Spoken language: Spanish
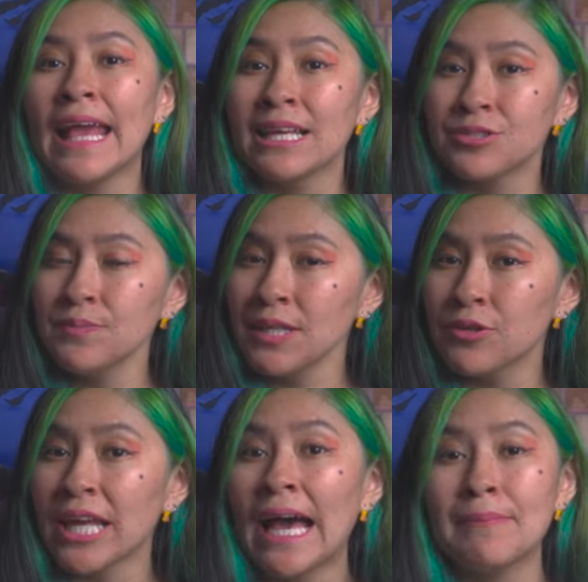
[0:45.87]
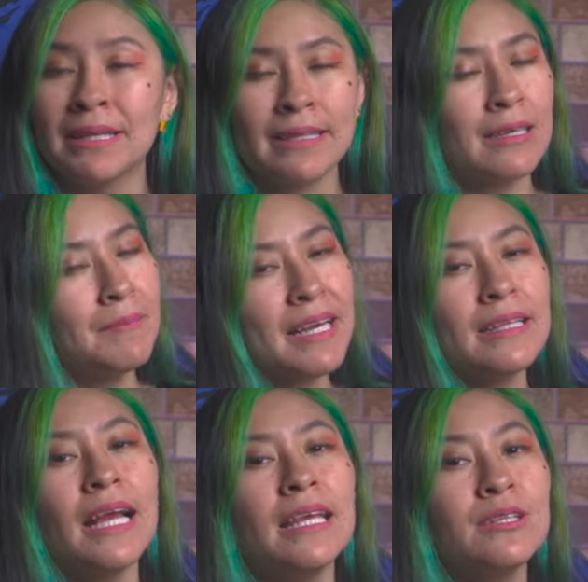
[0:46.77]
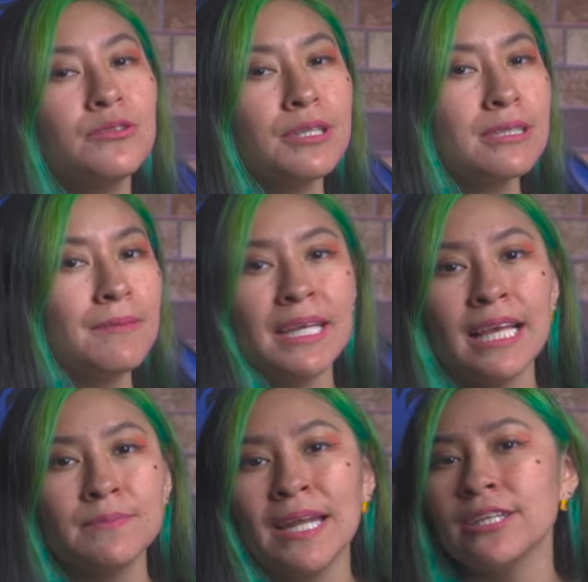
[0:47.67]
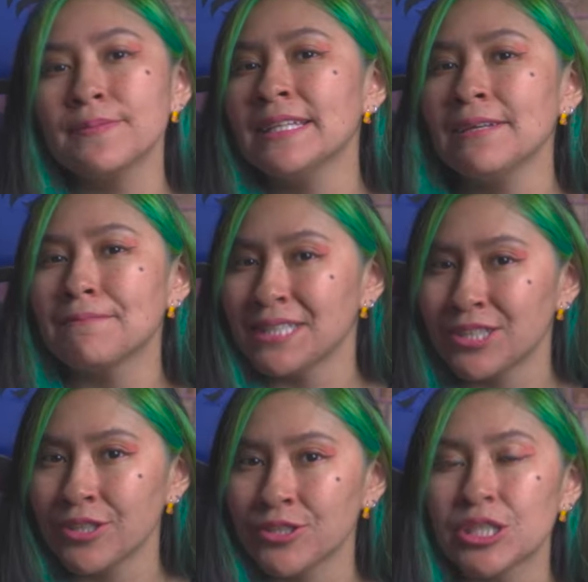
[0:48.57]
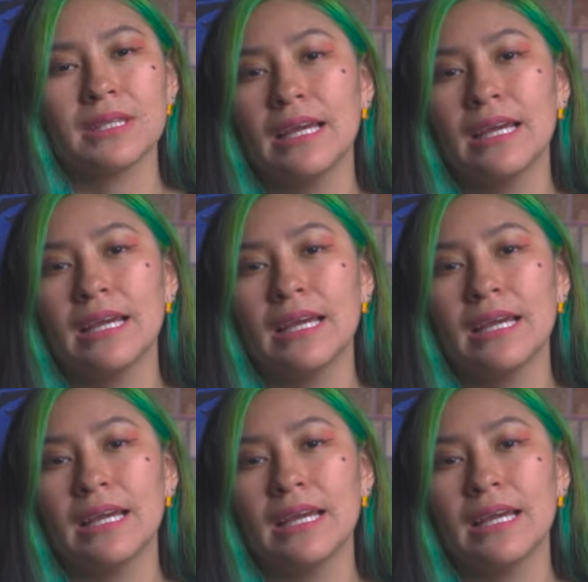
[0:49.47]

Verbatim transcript: Eso me ayuda a mantener mi canal y tú recibirías varios beneficios.